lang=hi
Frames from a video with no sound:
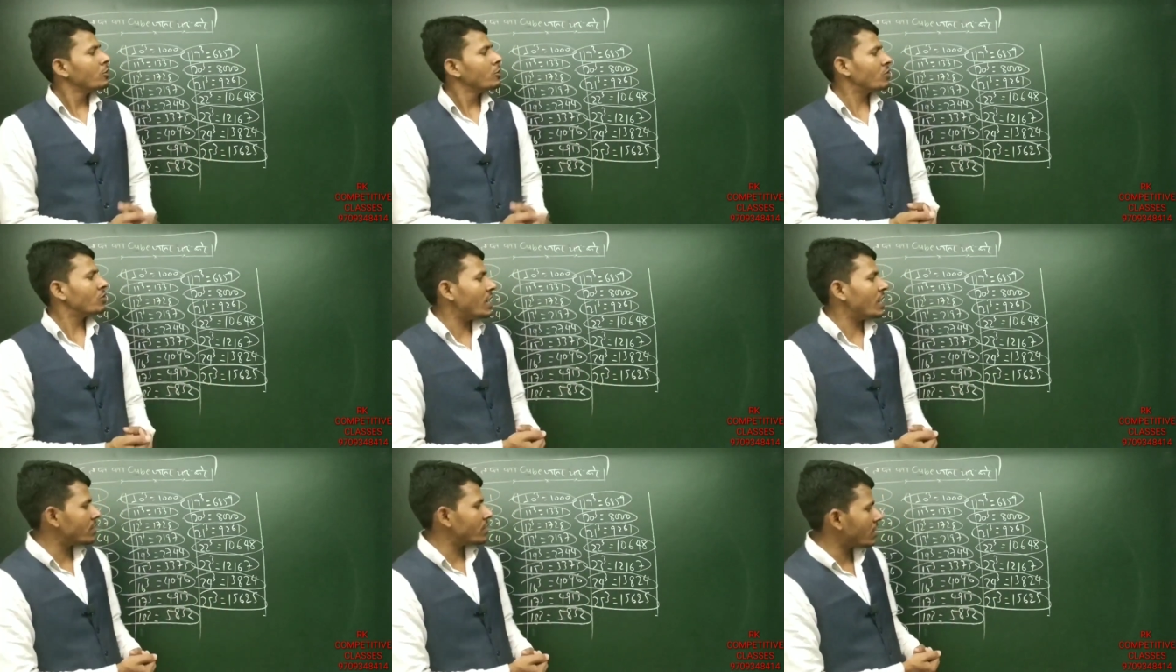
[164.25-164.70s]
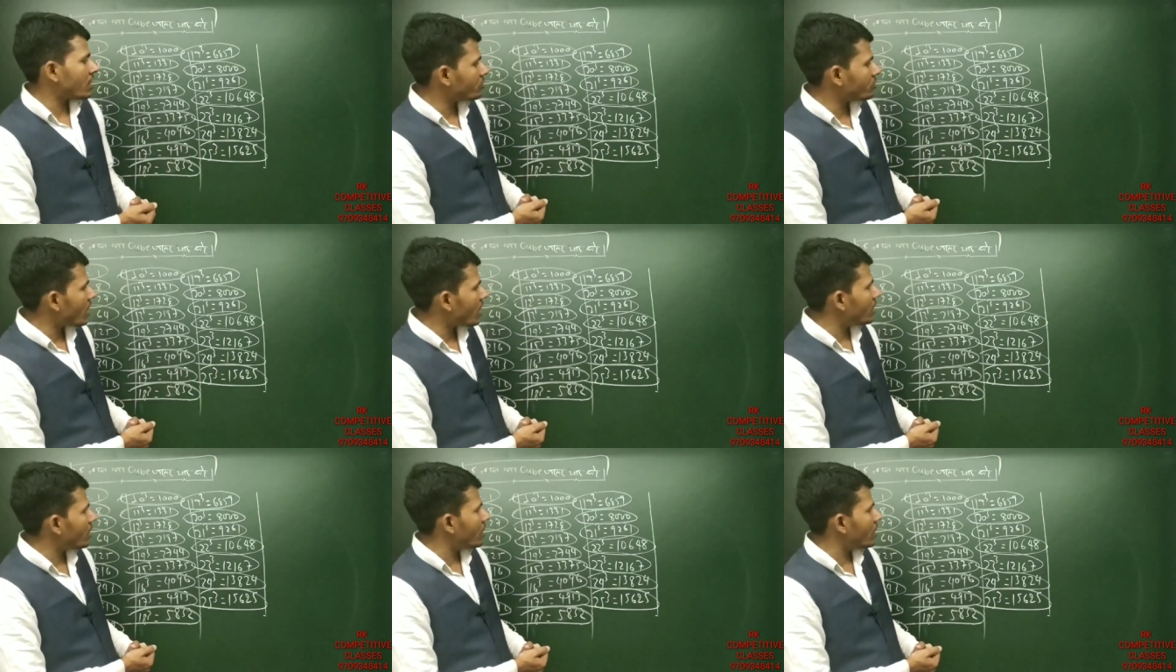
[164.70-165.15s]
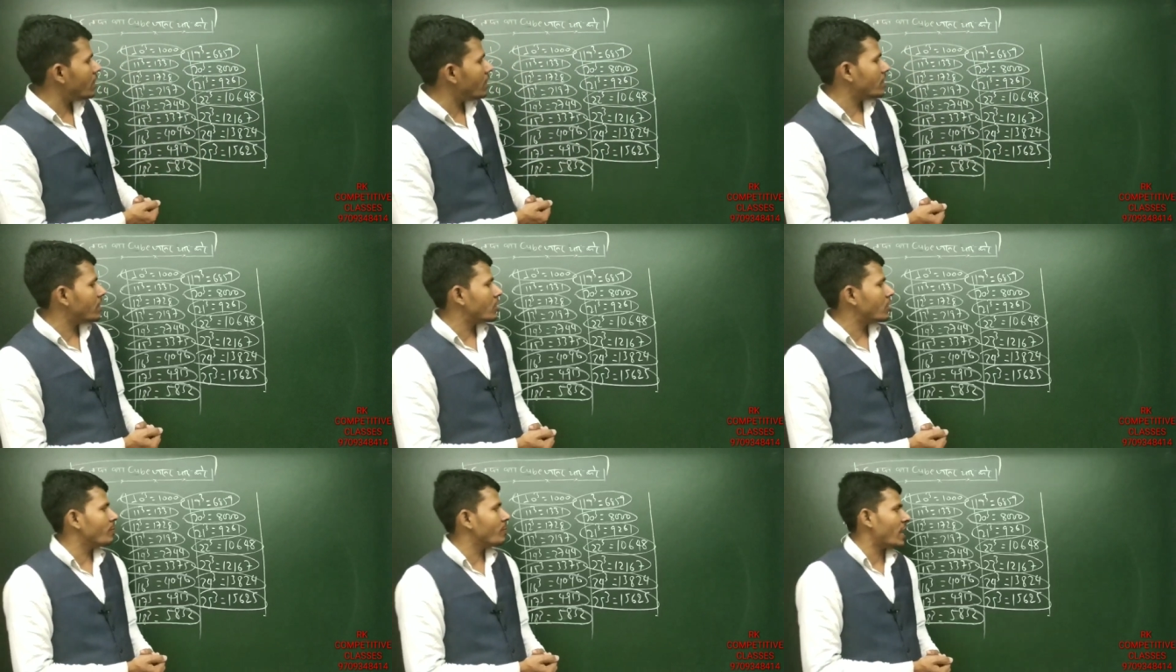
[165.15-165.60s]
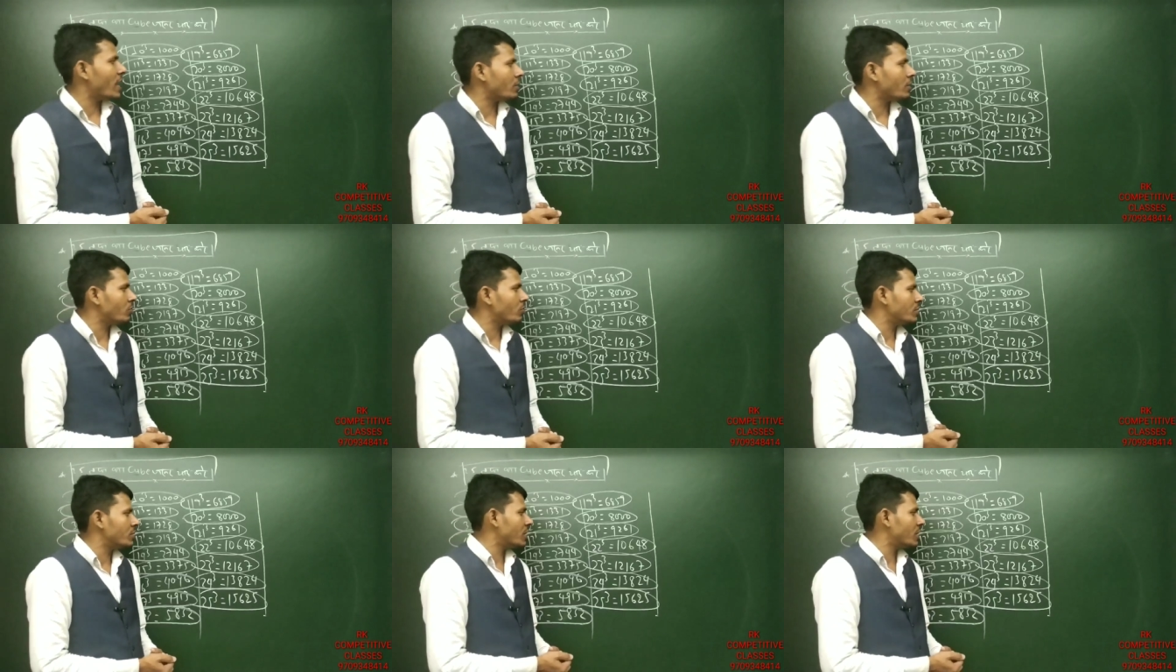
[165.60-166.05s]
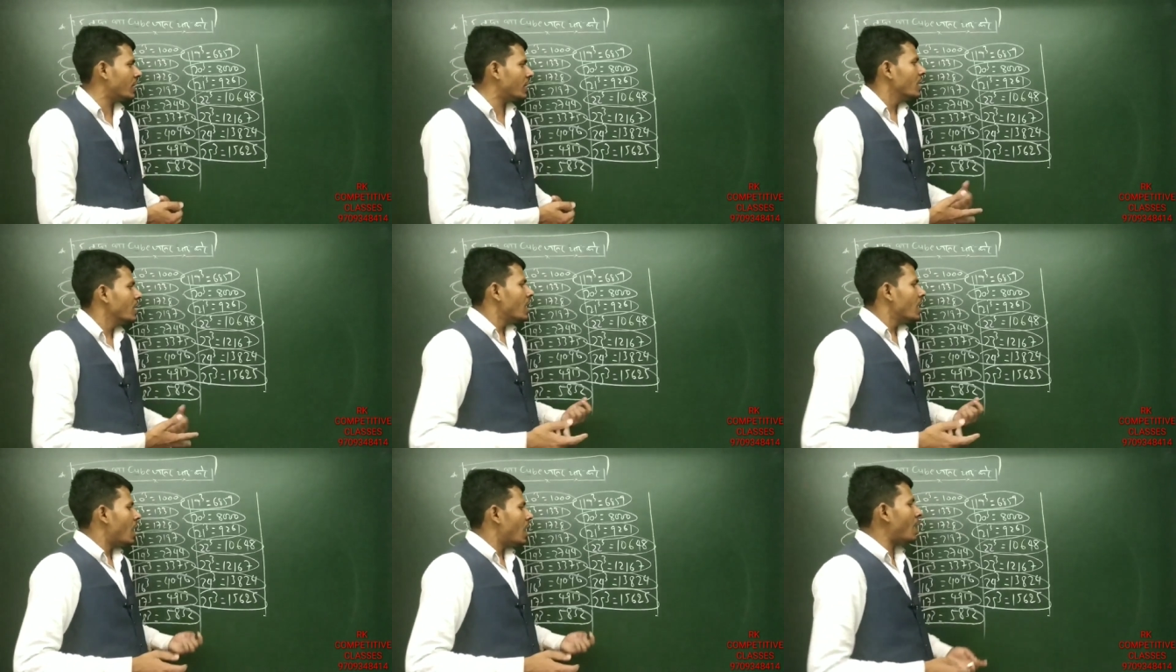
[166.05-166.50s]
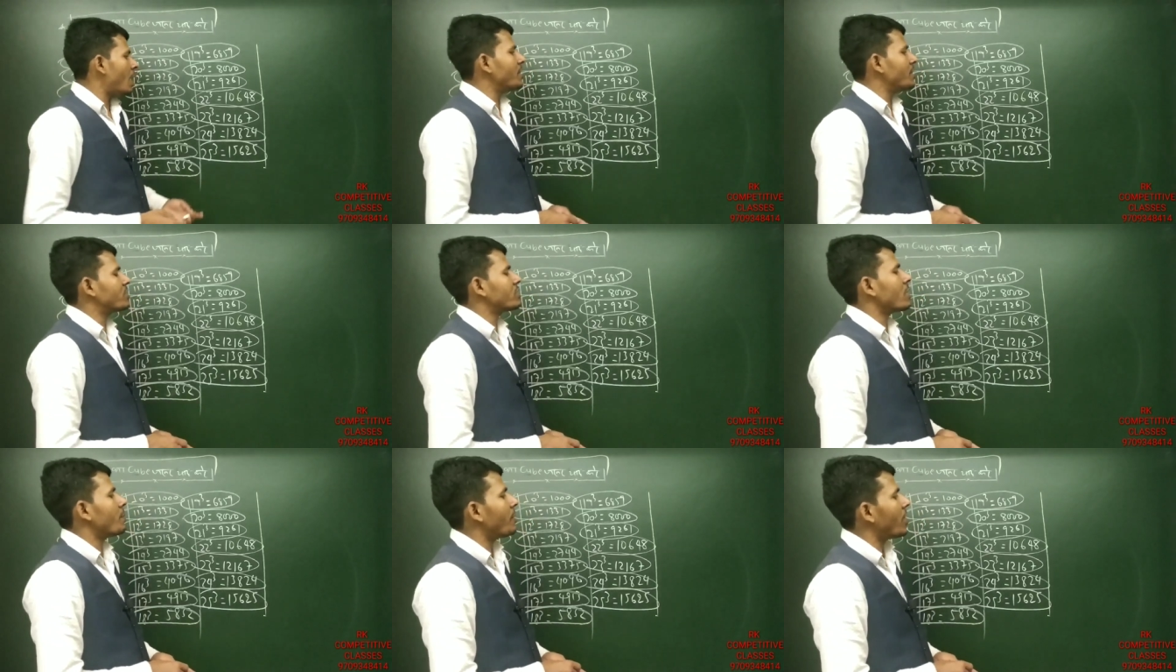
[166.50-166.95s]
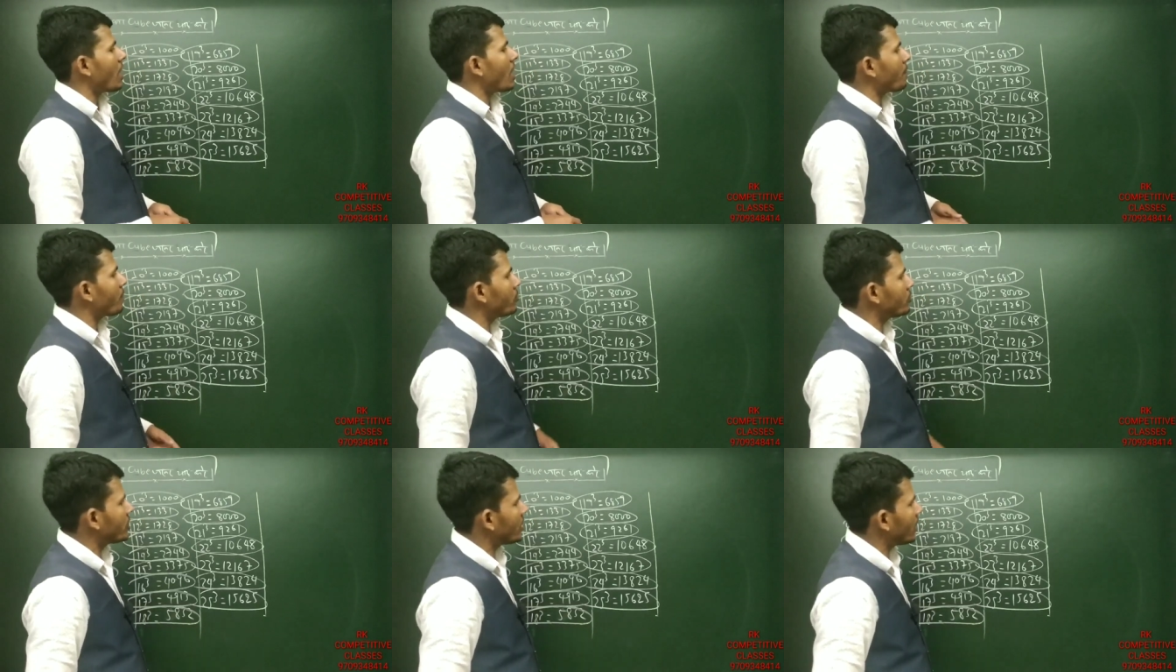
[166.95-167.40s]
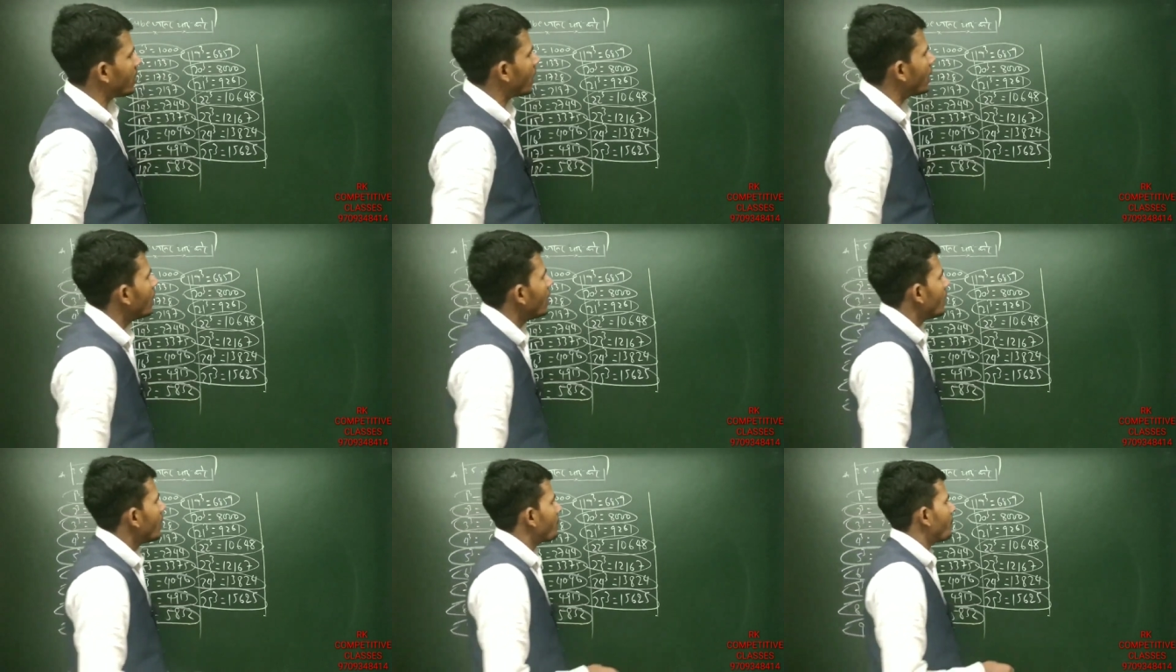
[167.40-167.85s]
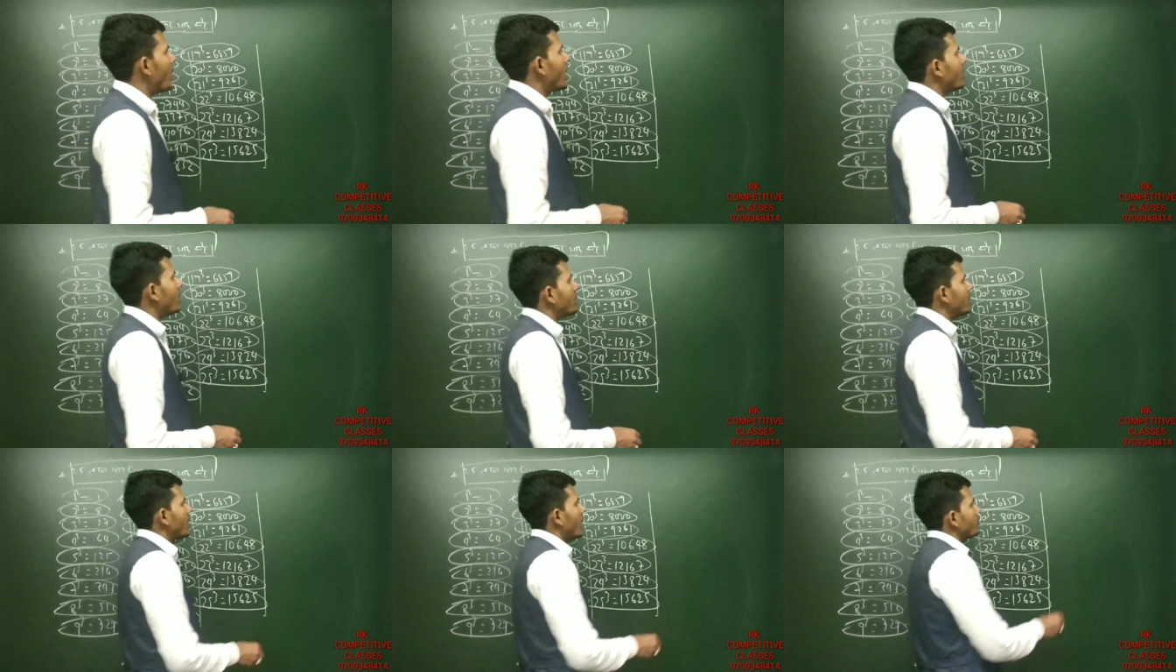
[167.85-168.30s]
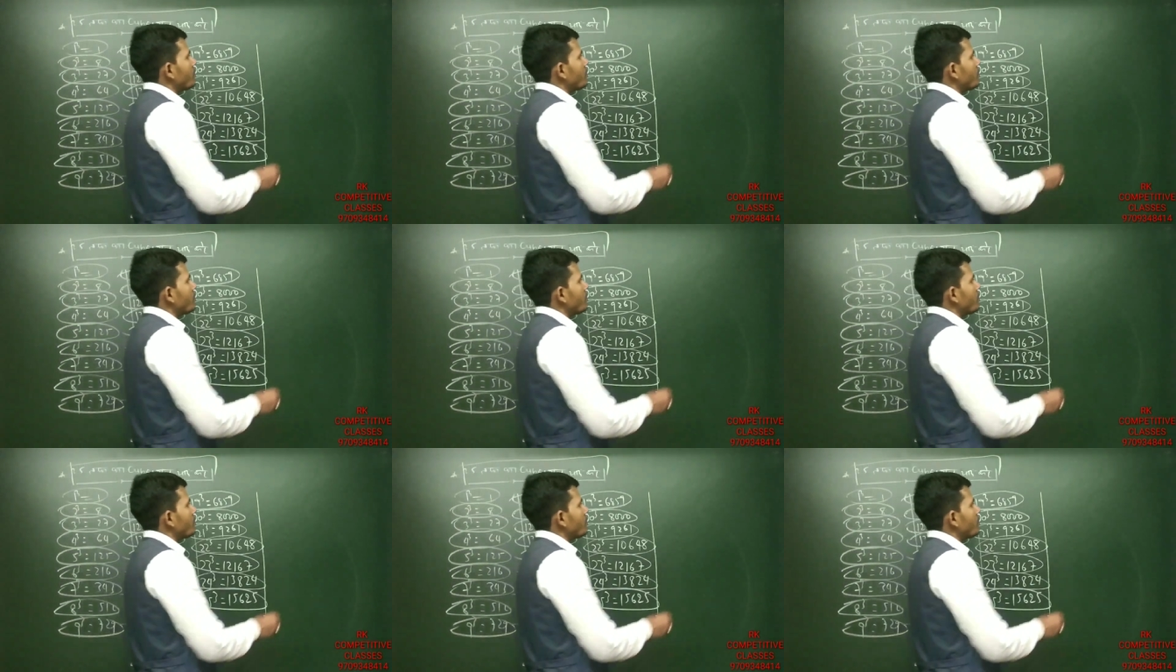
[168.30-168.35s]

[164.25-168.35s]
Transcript: तो यहाँ तक स्क्वायर क्यूब याद होना चाहिए अब इससे बड़ा पूछेगा मान लीजिए